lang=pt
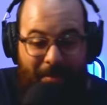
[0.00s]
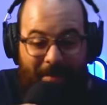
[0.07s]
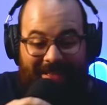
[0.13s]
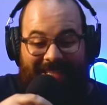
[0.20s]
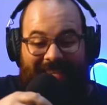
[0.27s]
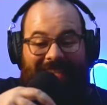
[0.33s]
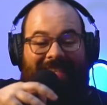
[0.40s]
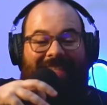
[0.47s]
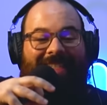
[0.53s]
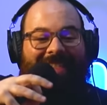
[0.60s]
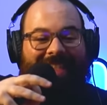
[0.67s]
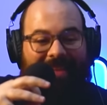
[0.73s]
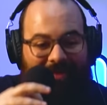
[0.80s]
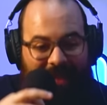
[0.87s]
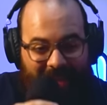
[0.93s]
mas ainda se
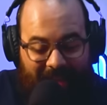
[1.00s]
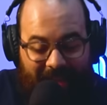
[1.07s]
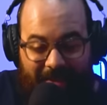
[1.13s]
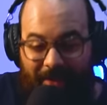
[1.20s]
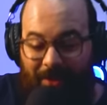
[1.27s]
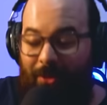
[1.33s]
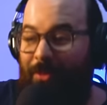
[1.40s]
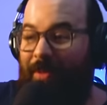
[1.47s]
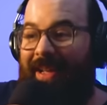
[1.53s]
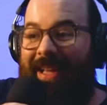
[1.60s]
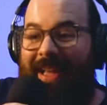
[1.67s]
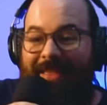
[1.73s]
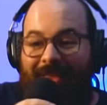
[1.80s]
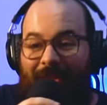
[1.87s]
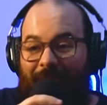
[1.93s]
estava a rir. O
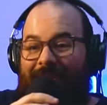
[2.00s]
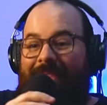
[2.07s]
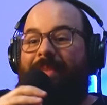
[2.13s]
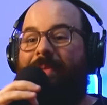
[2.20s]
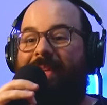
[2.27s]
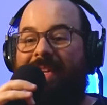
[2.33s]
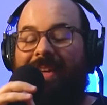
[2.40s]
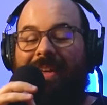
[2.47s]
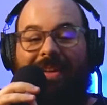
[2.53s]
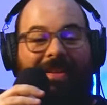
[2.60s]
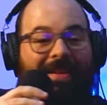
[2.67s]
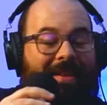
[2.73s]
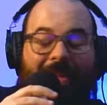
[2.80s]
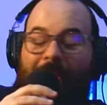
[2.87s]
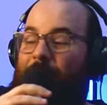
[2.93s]
bacana não sabia.
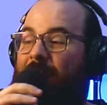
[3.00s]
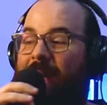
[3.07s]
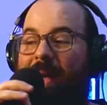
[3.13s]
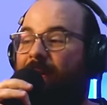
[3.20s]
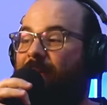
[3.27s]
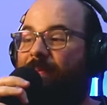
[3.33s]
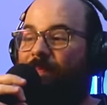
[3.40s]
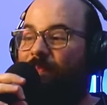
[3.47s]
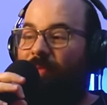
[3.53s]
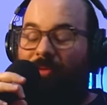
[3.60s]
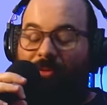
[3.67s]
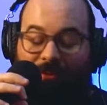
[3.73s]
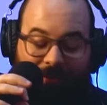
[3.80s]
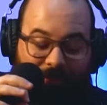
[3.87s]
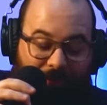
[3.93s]
Pá,
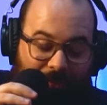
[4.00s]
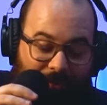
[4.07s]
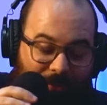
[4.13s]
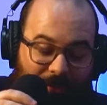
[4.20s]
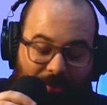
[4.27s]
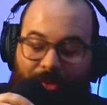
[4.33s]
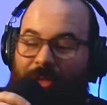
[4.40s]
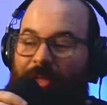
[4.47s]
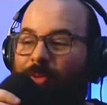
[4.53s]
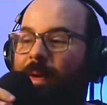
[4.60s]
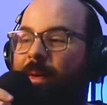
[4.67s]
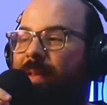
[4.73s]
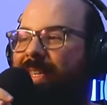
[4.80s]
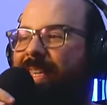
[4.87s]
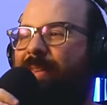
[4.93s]
vou, vou
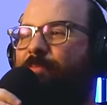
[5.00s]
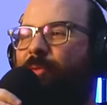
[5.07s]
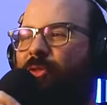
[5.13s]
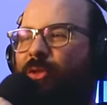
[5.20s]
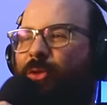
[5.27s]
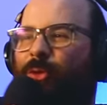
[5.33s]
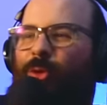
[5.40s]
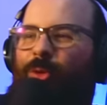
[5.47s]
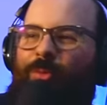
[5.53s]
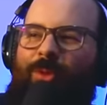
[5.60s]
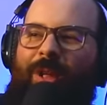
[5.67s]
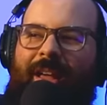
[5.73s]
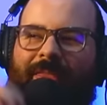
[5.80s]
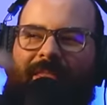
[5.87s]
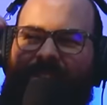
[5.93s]
continuar aqui, depois ficou todo
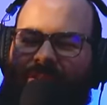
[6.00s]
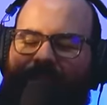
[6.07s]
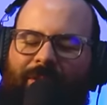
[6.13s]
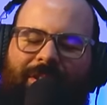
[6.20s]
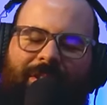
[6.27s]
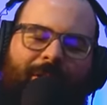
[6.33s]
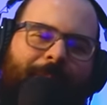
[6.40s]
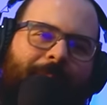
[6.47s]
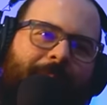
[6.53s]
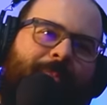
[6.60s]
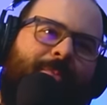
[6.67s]
molhado nas costas. Opa,